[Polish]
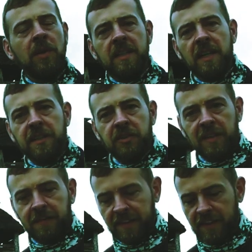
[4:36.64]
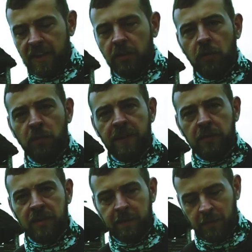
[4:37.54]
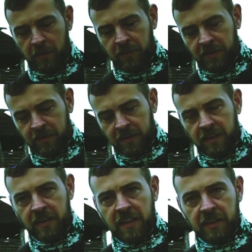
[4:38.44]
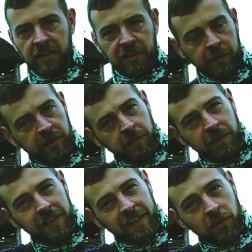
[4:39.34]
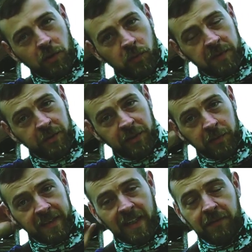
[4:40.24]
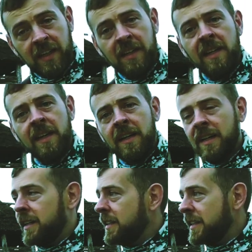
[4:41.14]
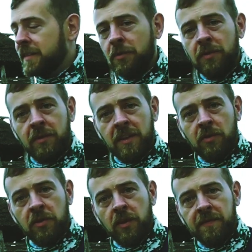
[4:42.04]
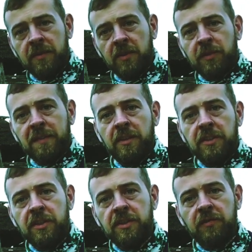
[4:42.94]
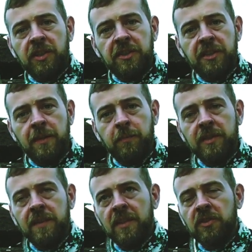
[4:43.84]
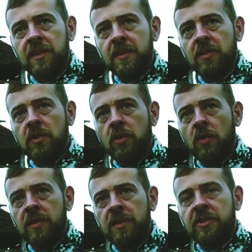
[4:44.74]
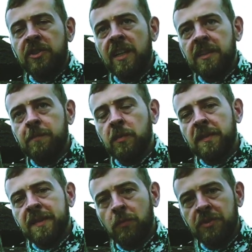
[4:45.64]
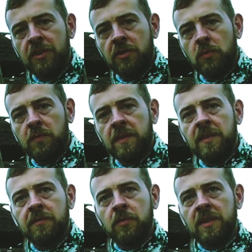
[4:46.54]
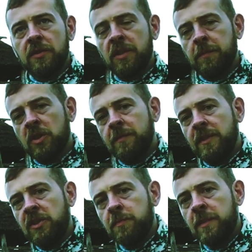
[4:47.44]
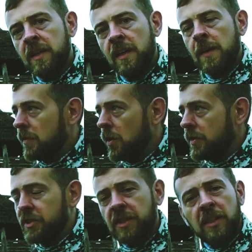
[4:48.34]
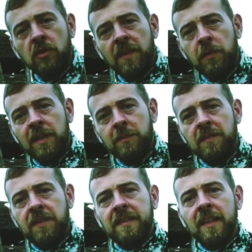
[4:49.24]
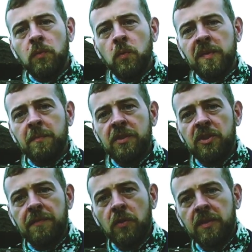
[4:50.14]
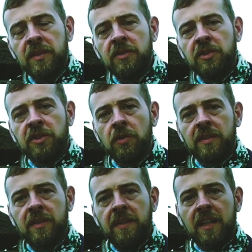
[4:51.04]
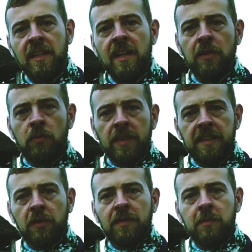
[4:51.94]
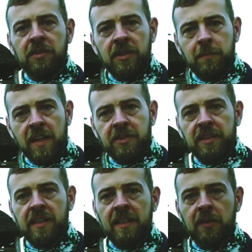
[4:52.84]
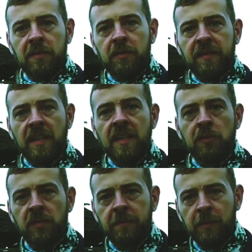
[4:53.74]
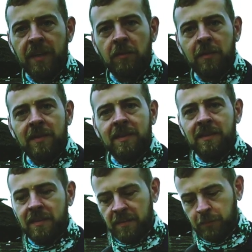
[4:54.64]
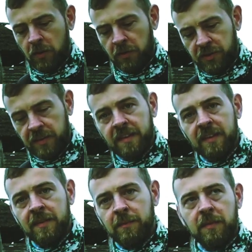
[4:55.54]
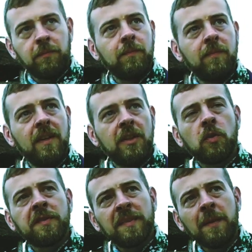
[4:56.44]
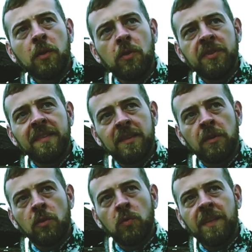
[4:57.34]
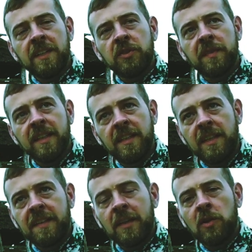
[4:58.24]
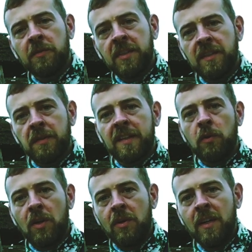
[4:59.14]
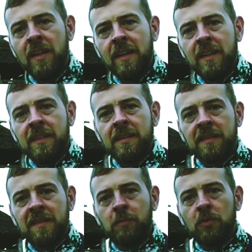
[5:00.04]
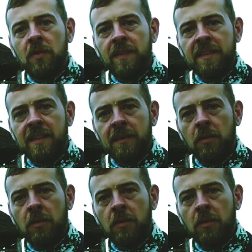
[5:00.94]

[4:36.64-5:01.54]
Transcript: mojej karierze zwiedzania grodów, na które mamy od e, jakiejś mniej więcej roku z Moniką zajawkę, e, jest to rekordowe przesunięcie się w czasie, ponieważ e, grody, ślady, pozostałości grodów, w których do tej pory byliśmy, one się datowały na mniej więcej 8, 9, 10 wiek. Tutaj cofamy się bardziej. Ta rekonstrukcja, jak już wspomniałem, pochodzi z Rekonstrukcja pochodzi z roku 2011, bo wtedy została zbudowana,